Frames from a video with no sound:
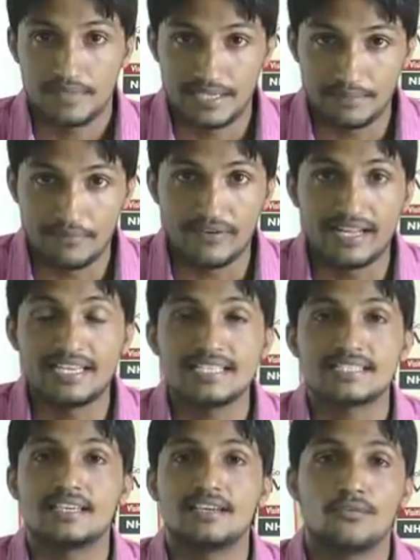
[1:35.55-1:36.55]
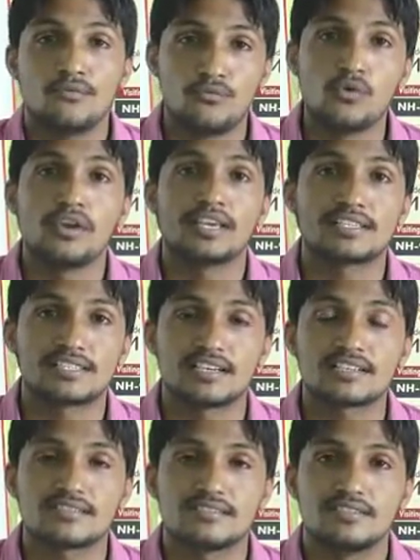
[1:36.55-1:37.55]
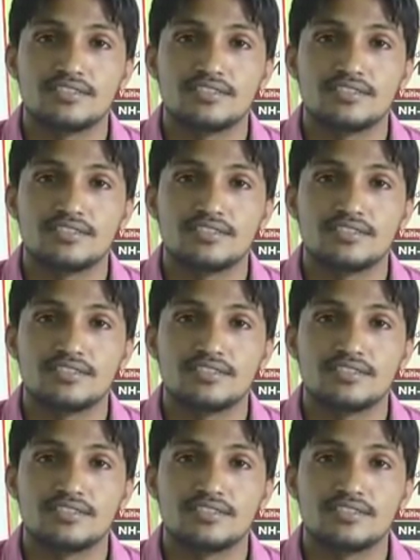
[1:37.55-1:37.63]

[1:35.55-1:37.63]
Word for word: डबवाली से वो एक शख्स